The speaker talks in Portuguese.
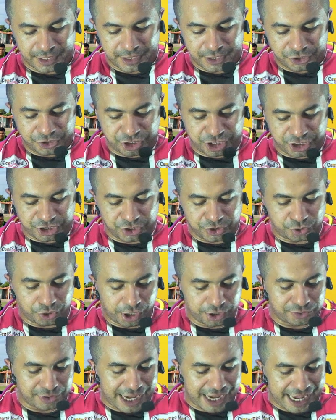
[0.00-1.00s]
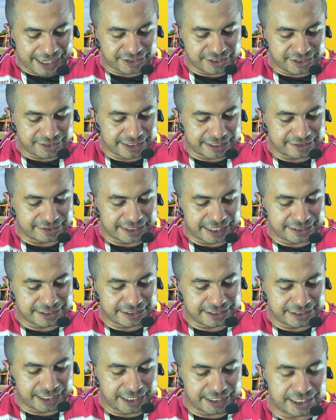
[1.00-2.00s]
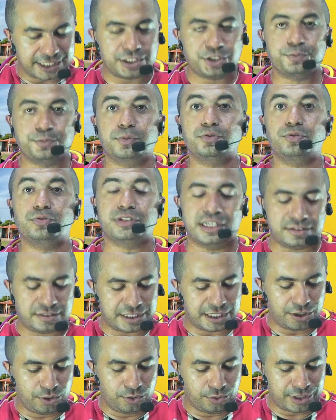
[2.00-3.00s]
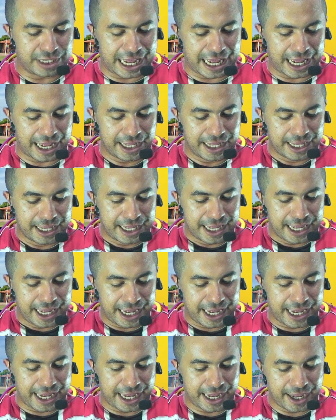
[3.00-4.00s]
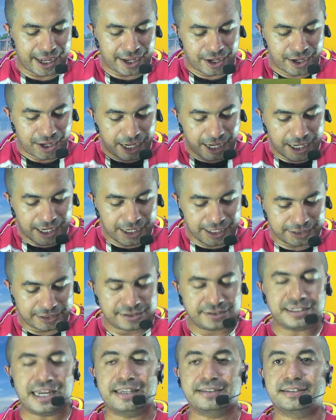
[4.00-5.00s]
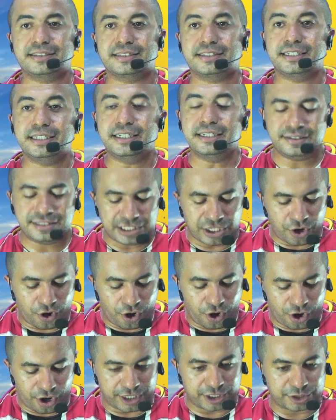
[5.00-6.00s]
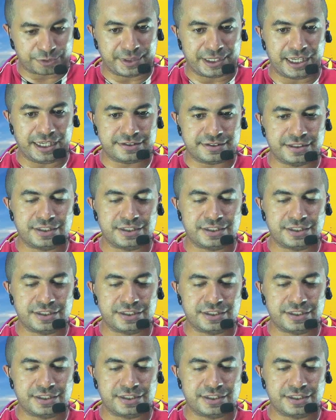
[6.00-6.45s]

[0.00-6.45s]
Dia 18, às 16h30, a disputa do terceiro lugar é antes às 15 horas, beleza?